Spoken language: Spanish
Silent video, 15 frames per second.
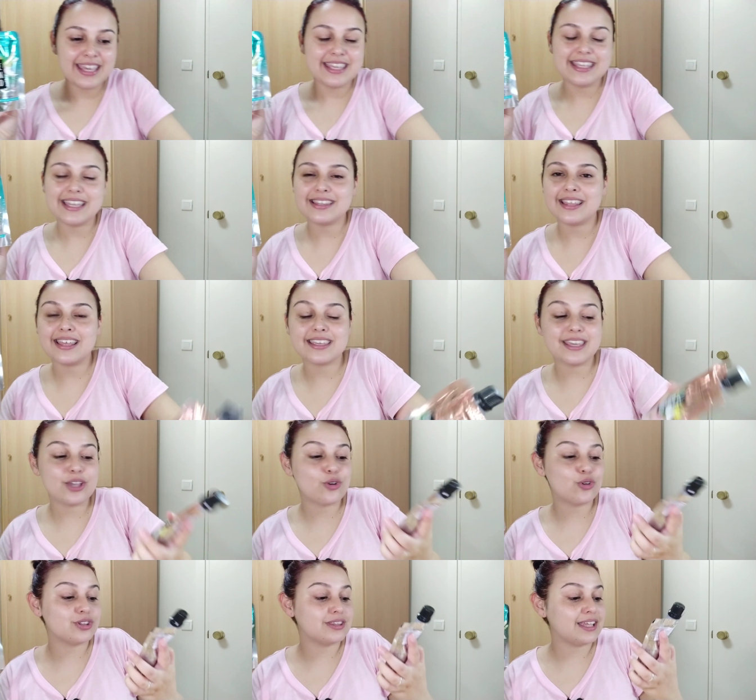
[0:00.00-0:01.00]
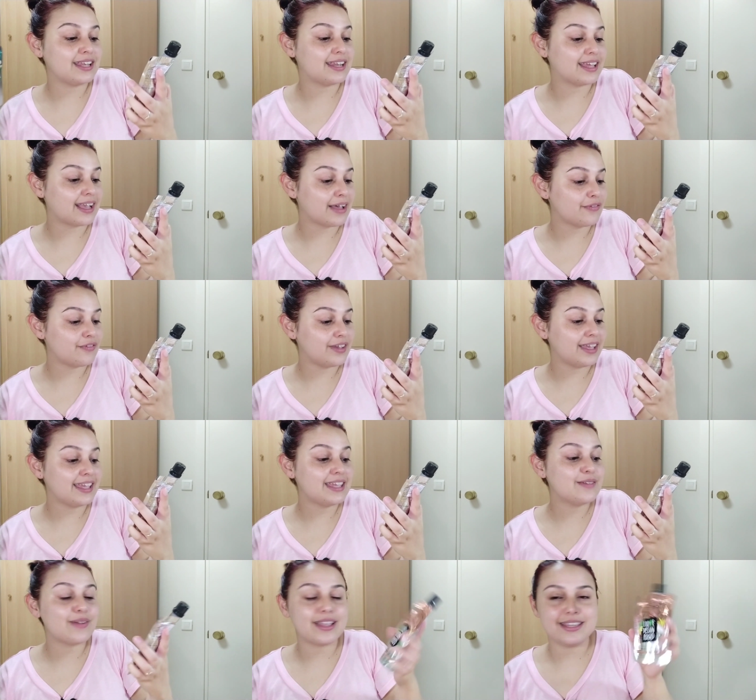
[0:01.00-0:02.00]
Y este de aquí contiene café
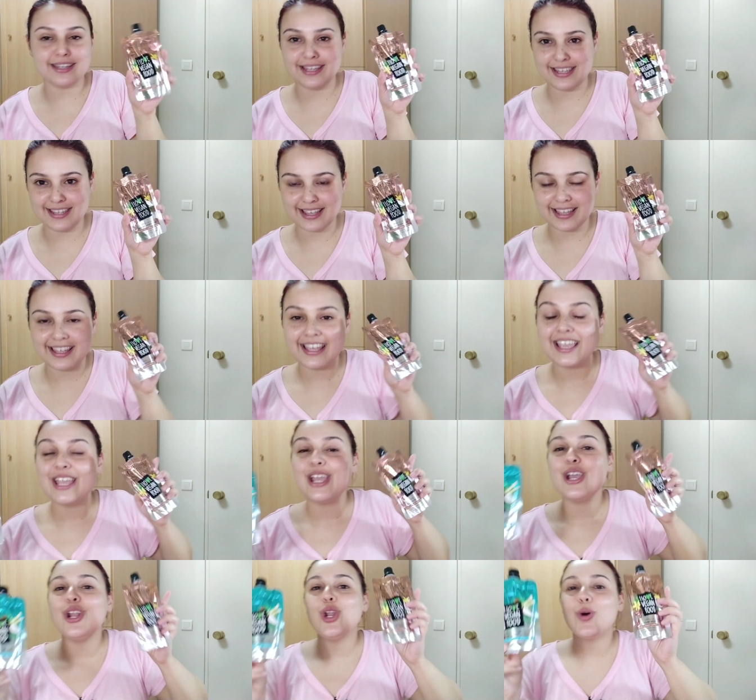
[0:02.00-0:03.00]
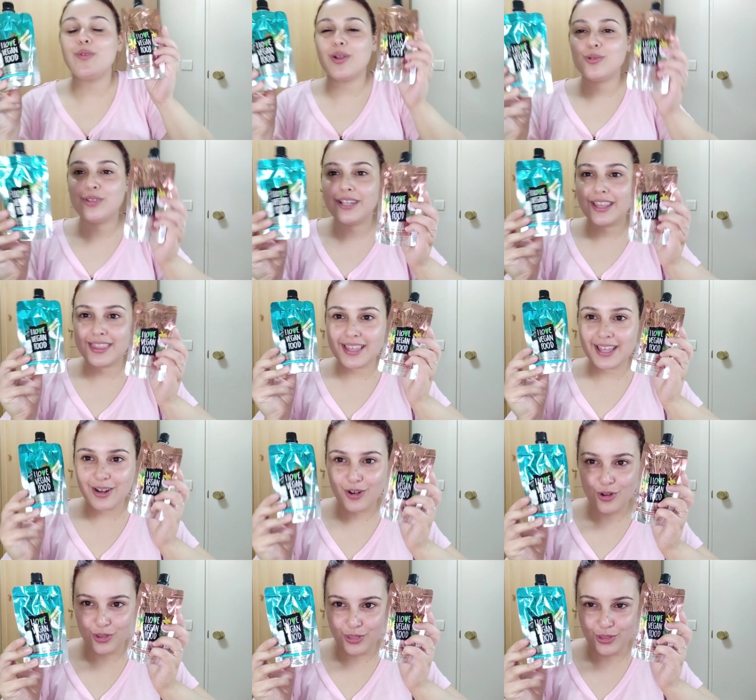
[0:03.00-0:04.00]
y vainilla. Lo voy a utilizar
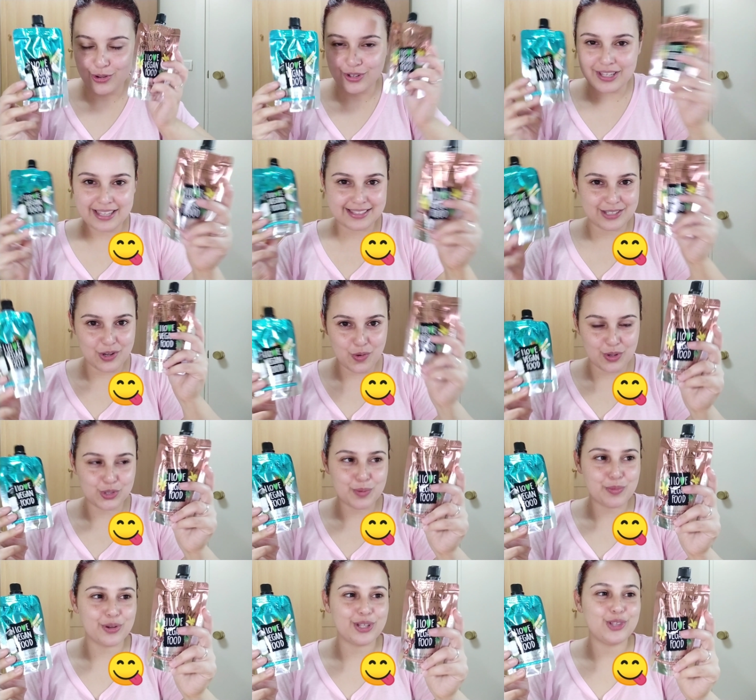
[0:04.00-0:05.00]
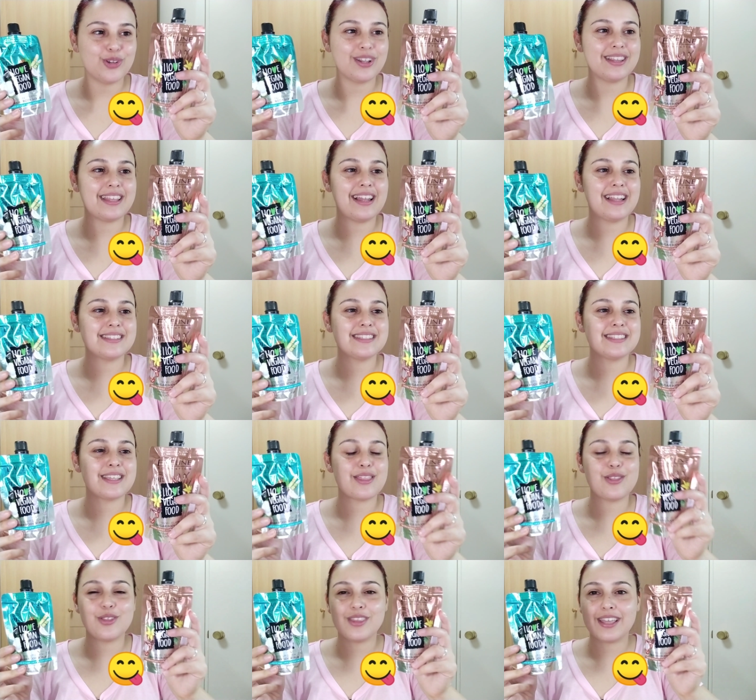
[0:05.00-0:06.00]
los dos y así os cuento un poquito qué tal la
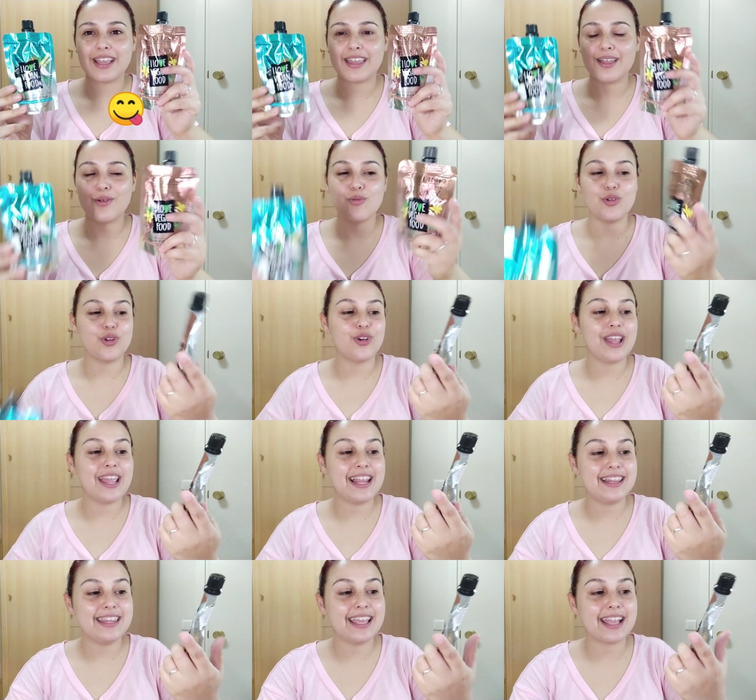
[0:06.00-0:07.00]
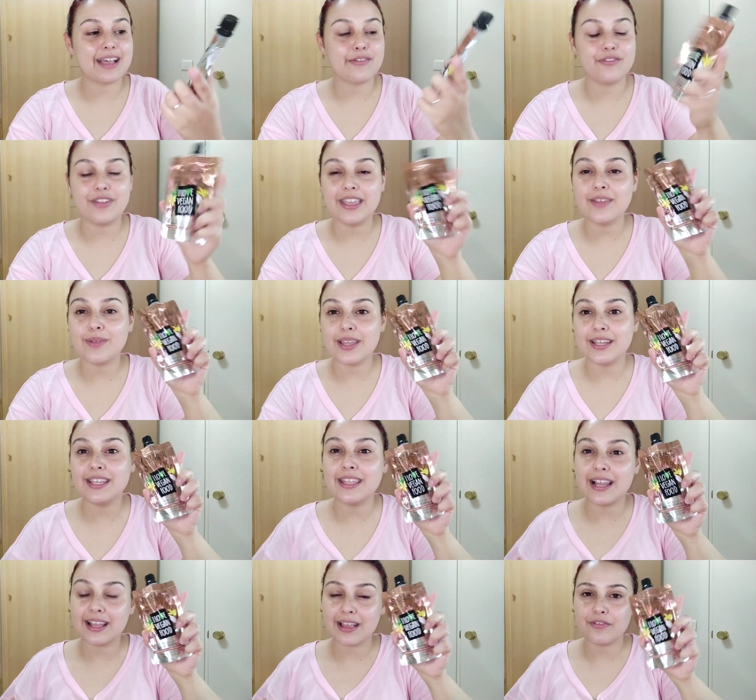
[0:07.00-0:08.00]
sensación de cada uno. El de café y
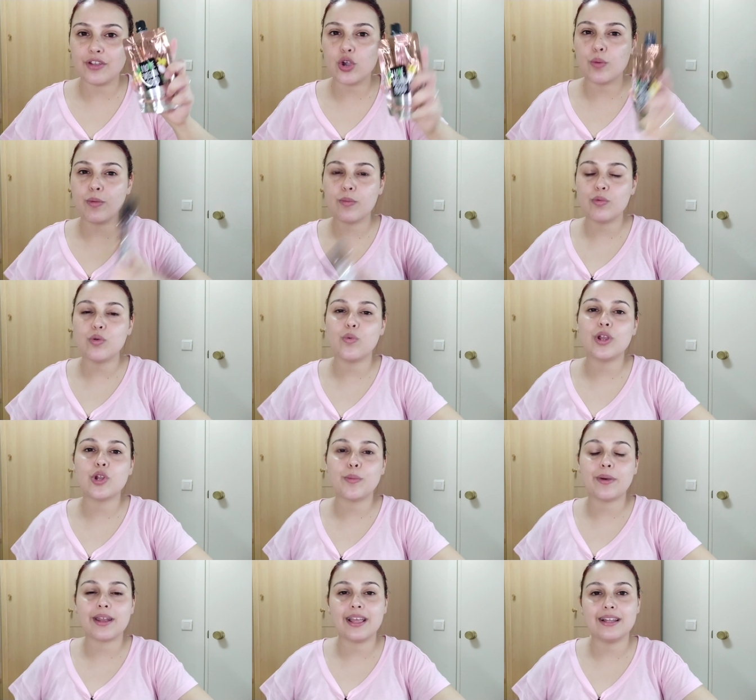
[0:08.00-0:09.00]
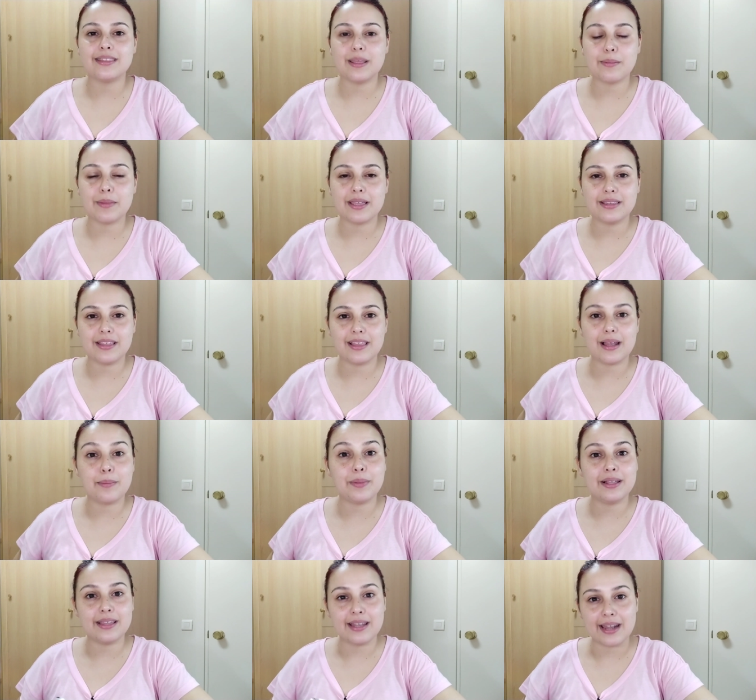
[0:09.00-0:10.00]
vainilla, el café como es muy bueno para el tema este de la
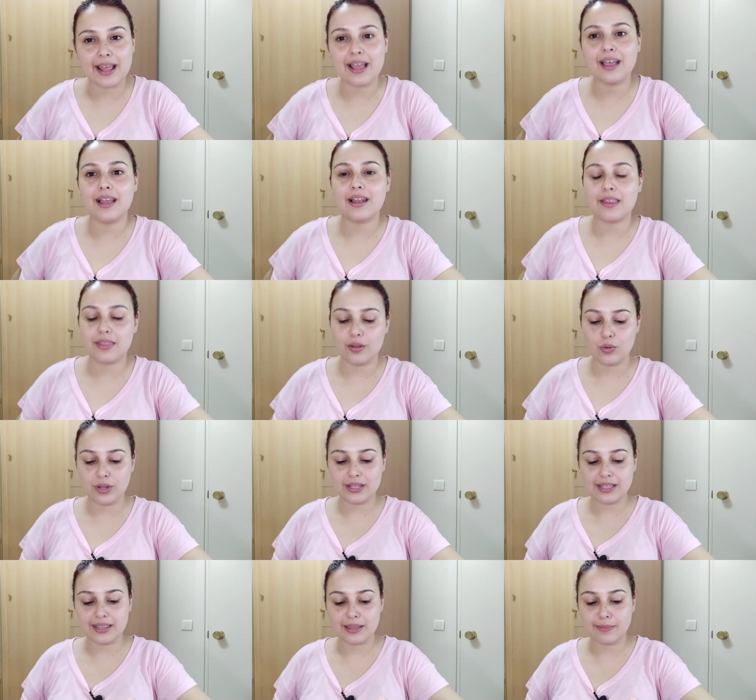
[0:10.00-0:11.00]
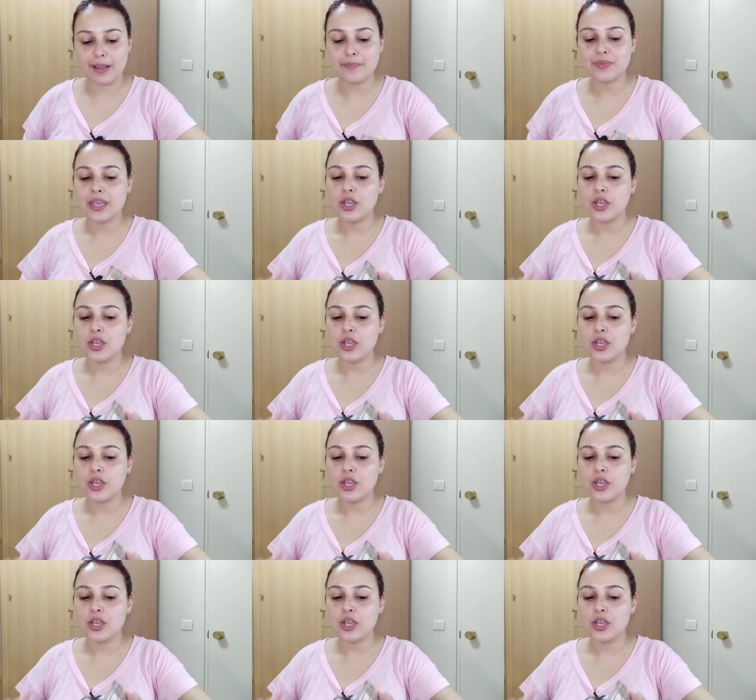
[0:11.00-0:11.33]
piel de naranja, la celulitis y demás,